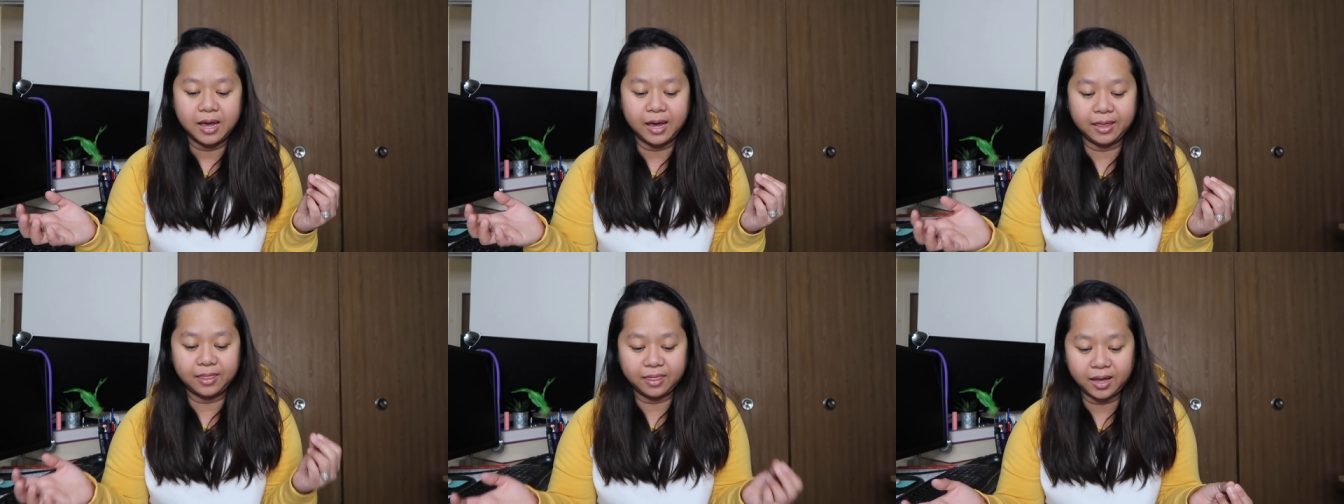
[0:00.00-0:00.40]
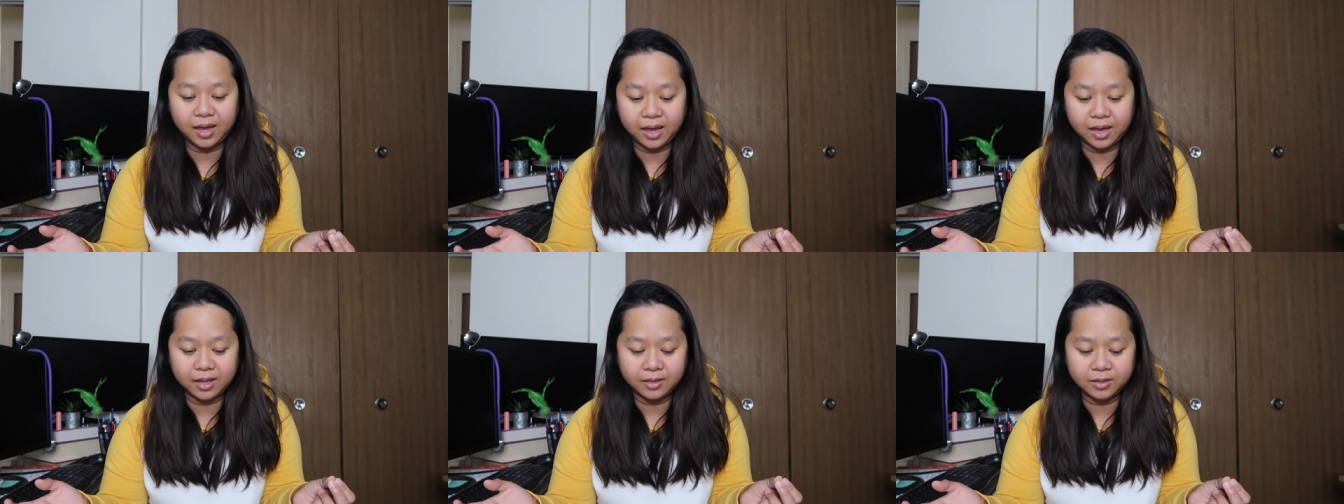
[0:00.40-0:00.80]
And
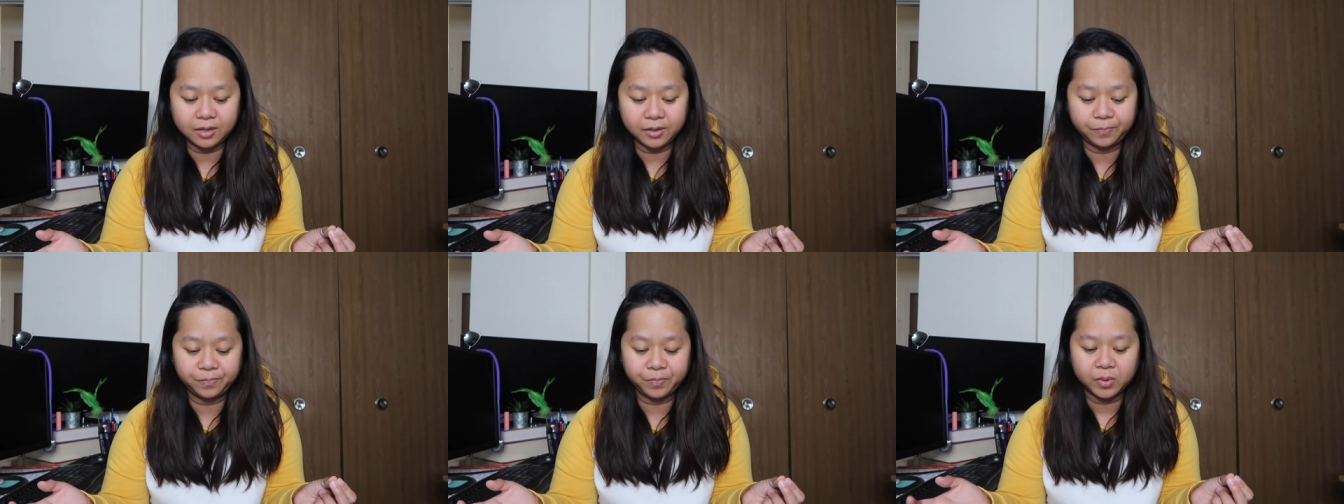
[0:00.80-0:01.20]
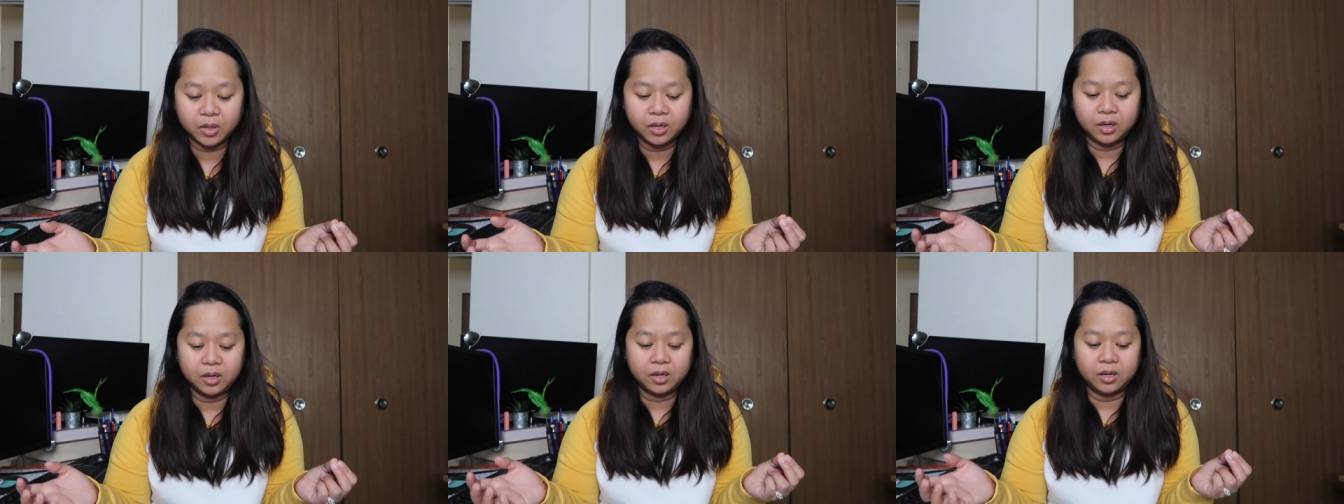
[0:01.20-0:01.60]
then,
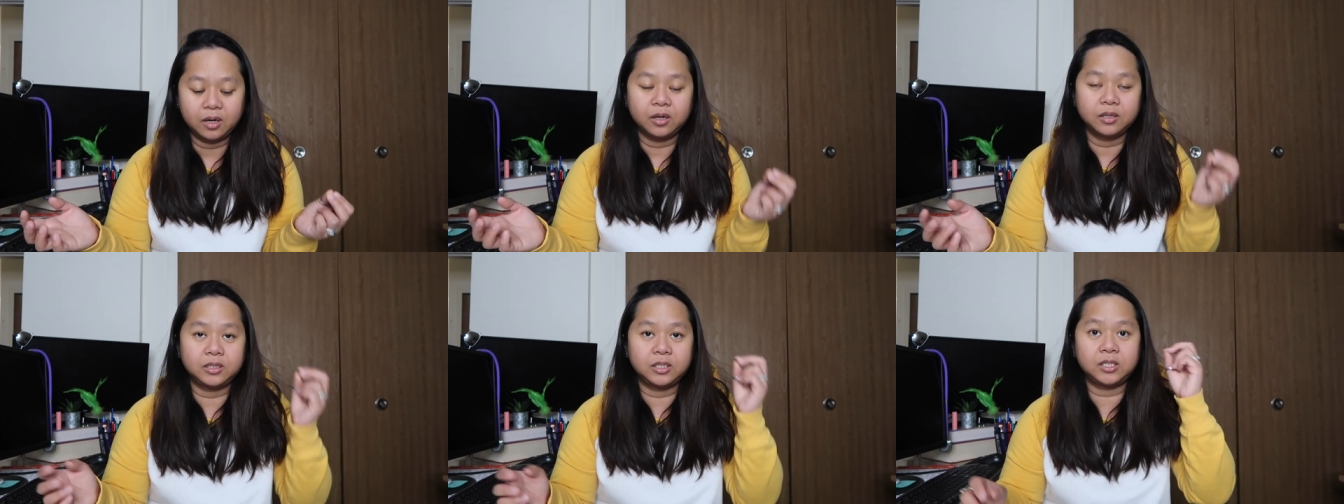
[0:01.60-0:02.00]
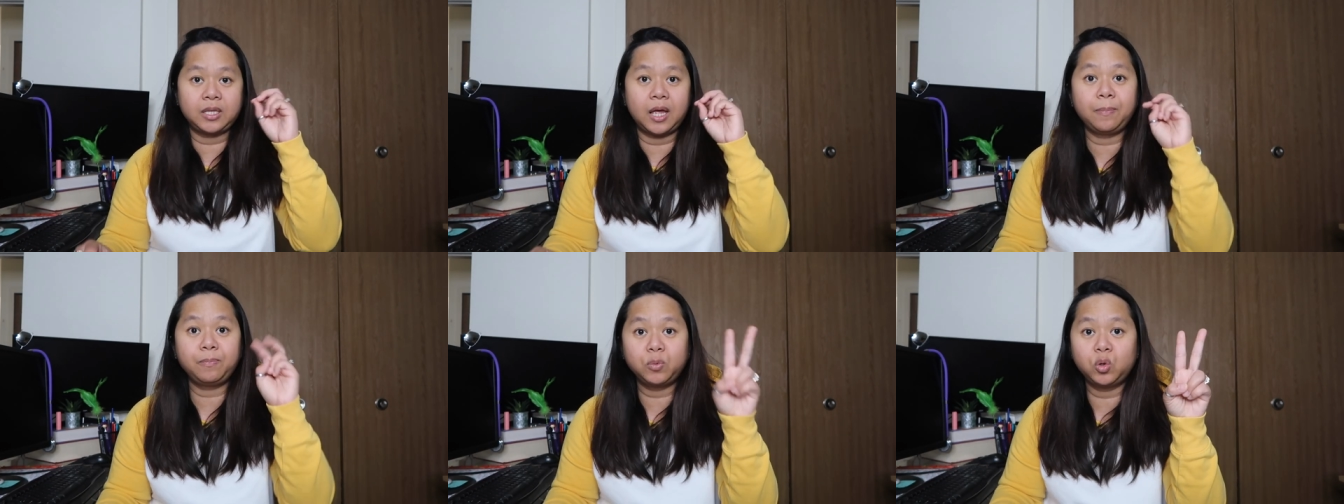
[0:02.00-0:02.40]

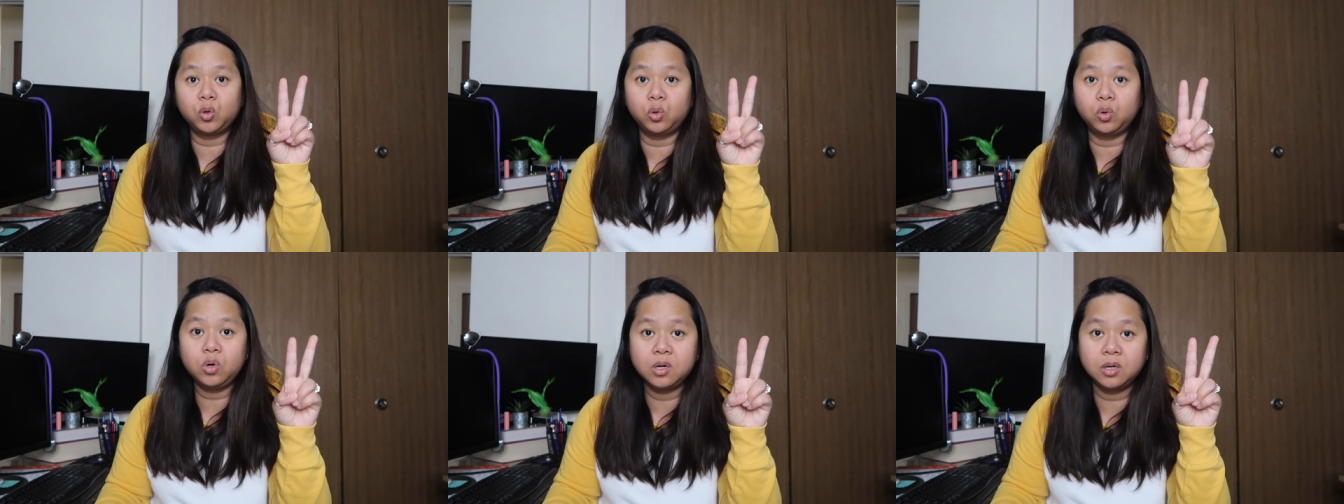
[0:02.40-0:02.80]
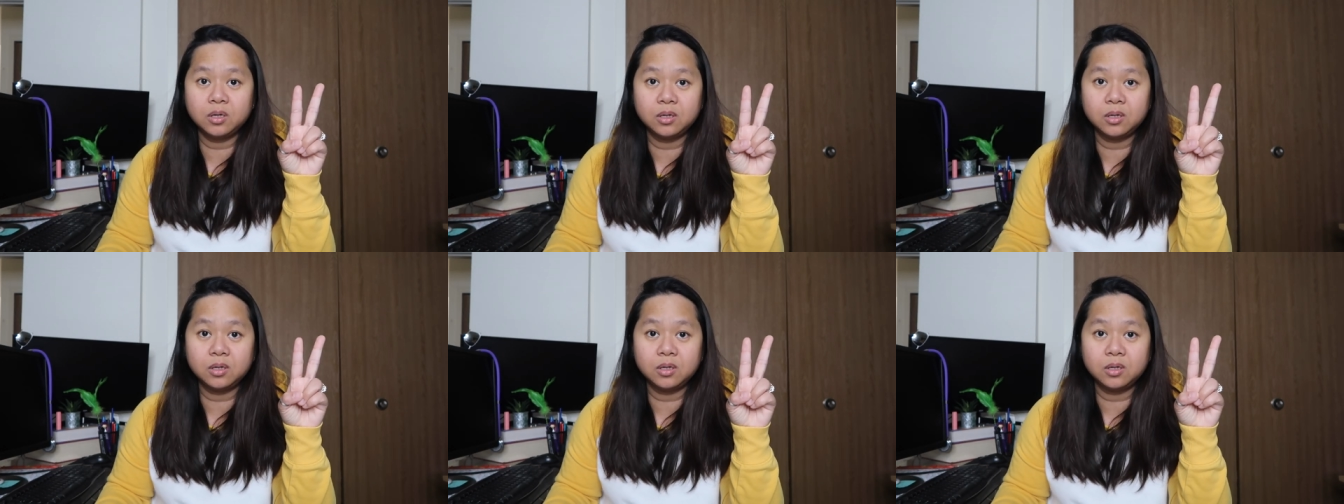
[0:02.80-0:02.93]
step 2,